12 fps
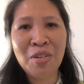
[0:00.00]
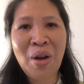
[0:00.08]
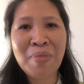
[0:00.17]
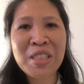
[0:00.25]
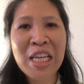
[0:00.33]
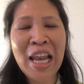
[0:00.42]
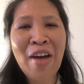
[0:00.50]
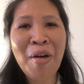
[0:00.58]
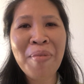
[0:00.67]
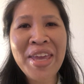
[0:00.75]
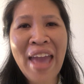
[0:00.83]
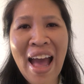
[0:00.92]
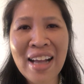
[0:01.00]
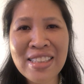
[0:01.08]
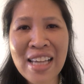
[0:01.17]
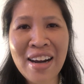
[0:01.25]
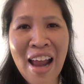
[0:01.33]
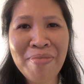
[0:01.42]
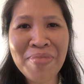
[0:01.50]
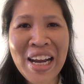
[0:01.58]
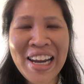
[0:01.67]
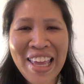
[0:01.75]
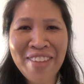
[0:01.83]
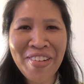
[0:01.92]
ความจริงแล้วก็ไม่อยากจะรับนั
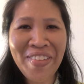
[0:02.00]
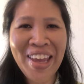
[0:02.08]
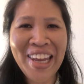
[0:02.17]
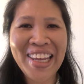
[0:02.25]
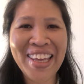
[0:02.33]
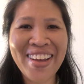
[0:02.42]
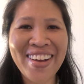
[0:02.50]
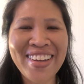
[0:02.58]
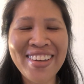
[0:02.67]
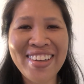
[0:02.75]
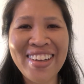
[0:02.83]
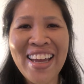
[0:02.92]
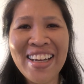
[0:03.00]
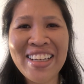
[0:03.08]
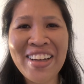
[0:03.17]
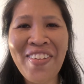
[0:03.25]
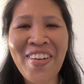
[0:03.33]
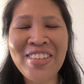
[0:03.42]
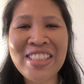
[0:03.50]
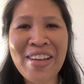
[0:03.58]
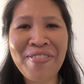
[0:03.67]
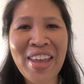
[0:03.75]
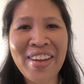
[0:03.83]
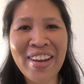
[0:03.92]
กเรียนประเภทนี้ก็คือถึงคนจะ
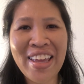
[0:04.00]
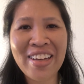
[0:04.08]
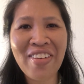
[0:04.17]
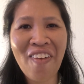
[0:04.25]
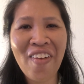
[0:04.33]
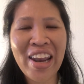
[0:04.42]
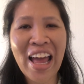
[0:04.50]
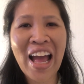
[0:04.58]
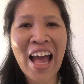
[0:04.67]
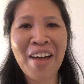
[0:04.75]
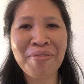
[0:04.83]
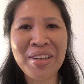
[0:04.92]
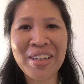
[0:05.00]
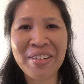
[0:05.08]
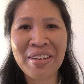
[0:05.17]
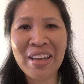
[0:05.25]
ไปเรียนคอร์สราคาหมื่น